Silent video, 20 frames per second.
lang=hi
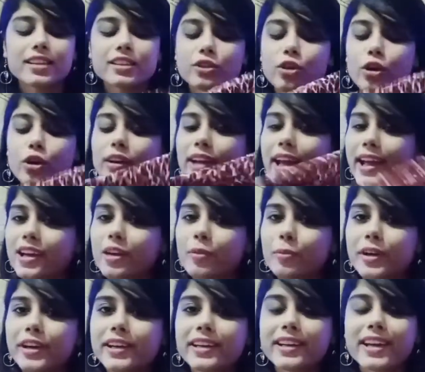इसको टाइगर
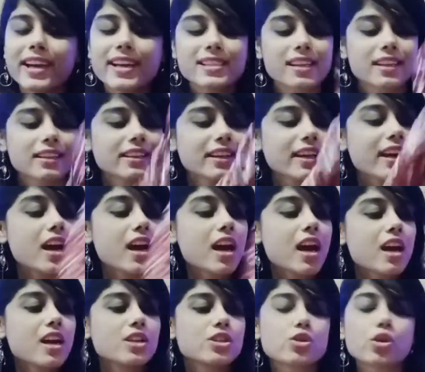प्रिंट कह सकते हैं
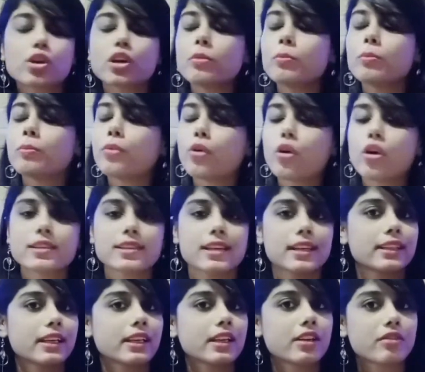जो कि बहुत
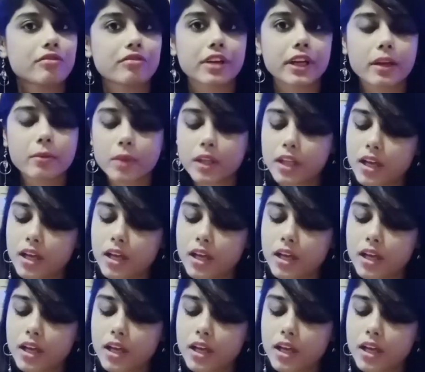ज़्यादा कंफर्टेबल